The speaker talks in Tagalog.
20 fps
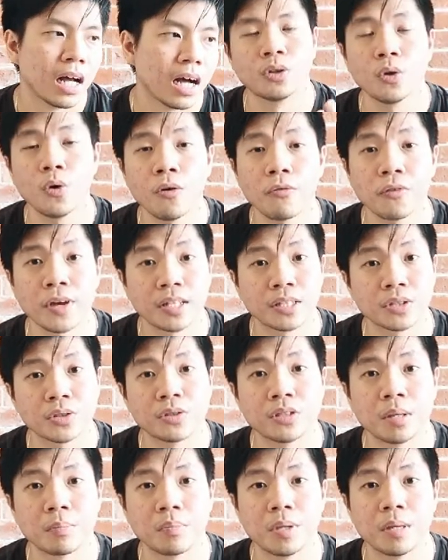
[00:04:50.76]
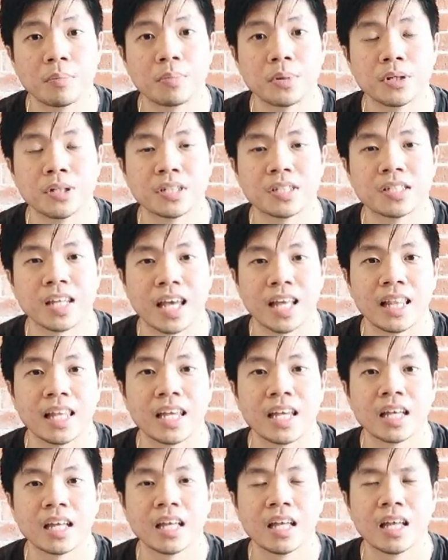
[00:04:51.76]
No offense to the people
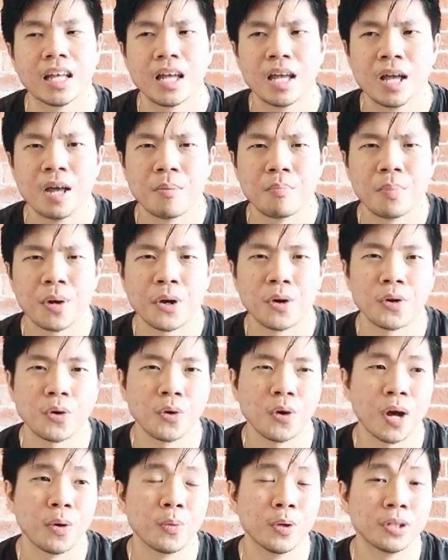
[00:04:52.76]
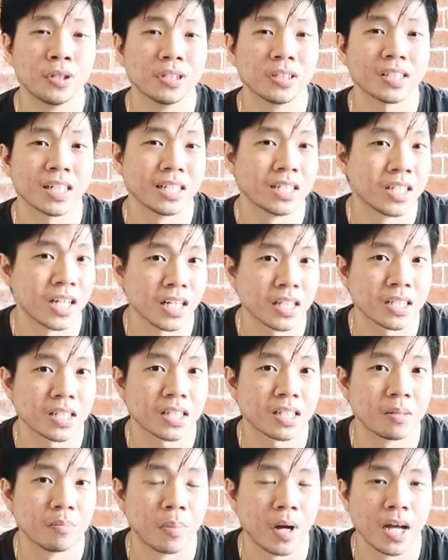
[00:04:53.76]
selling, pero I wouldn't
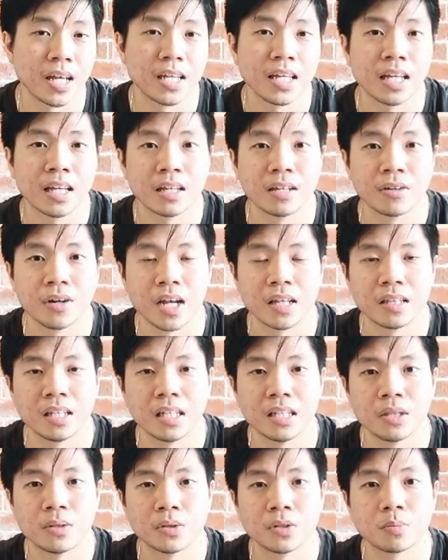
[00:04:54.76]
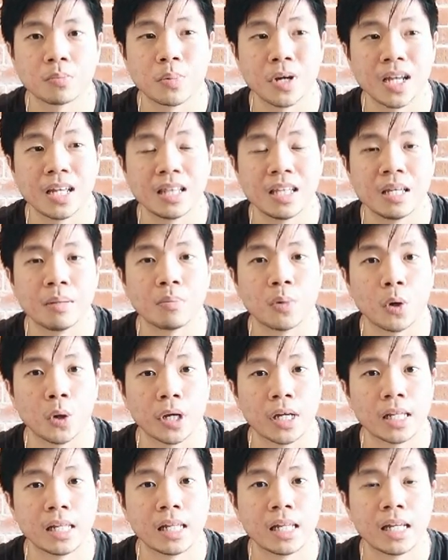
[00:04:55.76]
suggest buying ready-to-spray neem
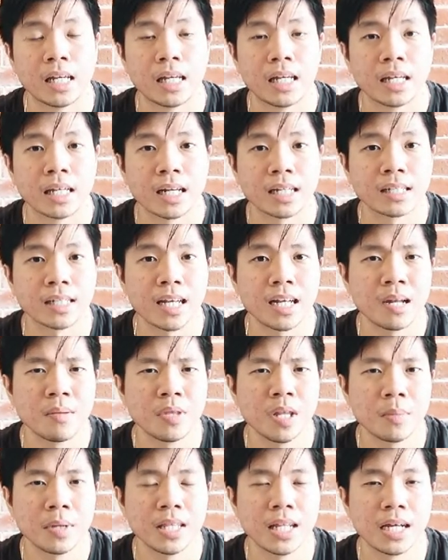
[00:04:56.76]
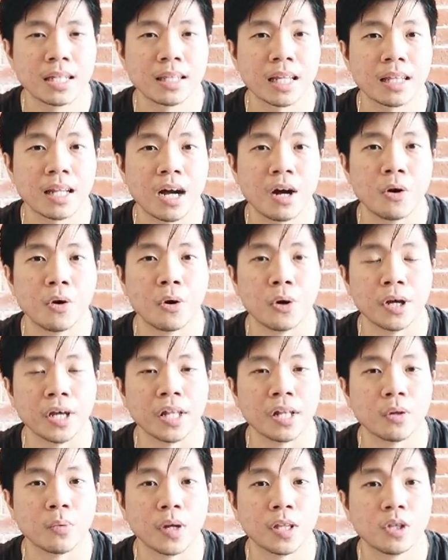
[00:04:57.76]
oil. Kasi alam naman natin ang
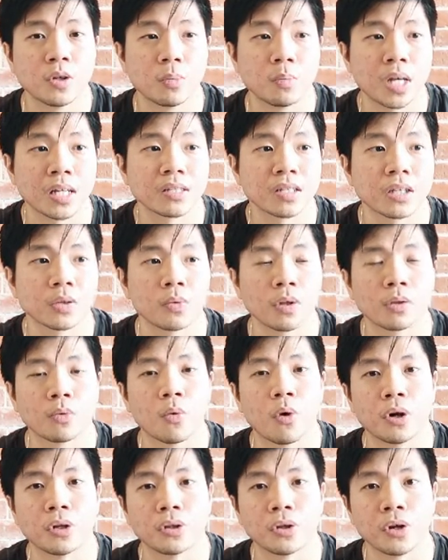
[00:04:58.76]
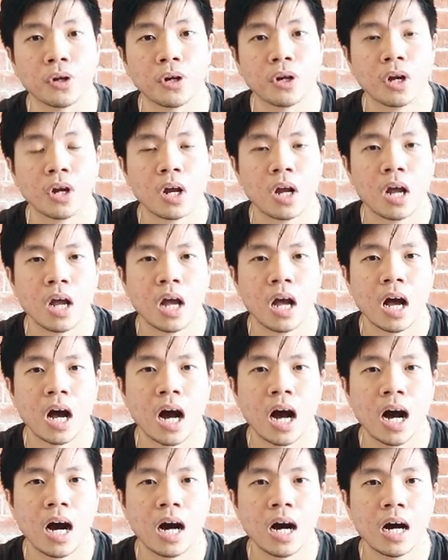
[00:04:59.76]
oil, when you mix it with water,
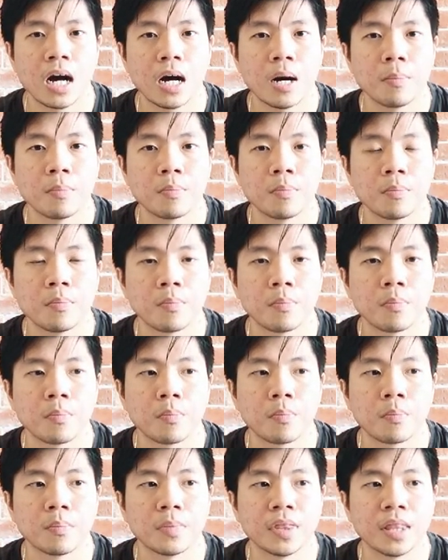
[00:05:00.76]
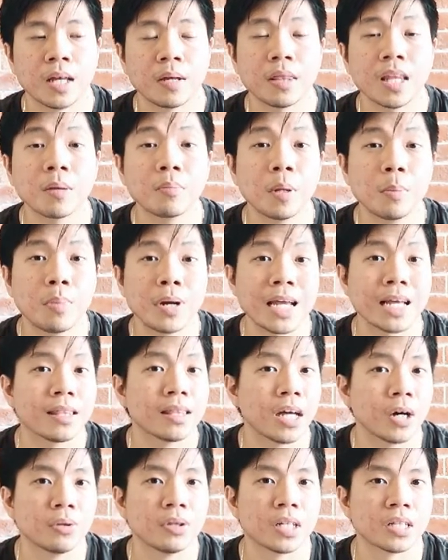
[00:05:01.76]
um, na
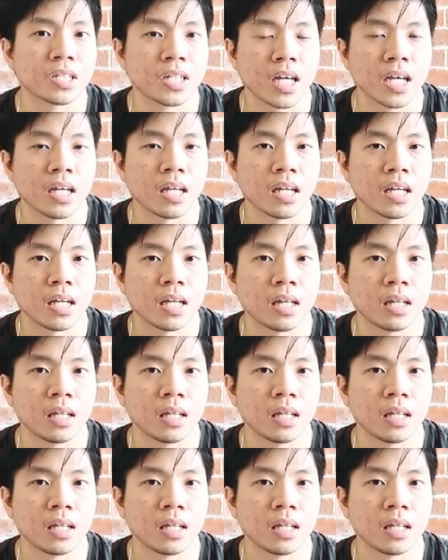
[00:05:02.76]
nagbe-breakdown na siya eh.